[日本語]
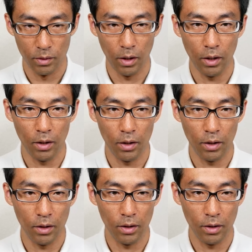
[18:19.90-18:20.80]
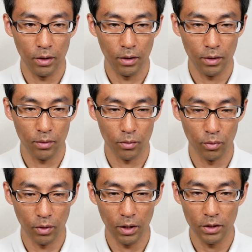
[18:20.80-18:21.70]
えー、っと
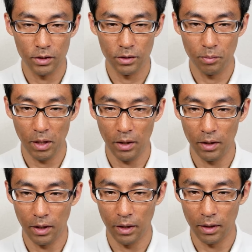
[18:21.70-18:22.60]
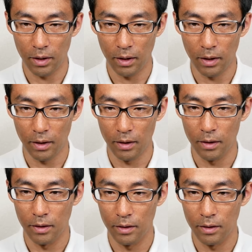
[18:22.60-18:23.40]
トレース命令か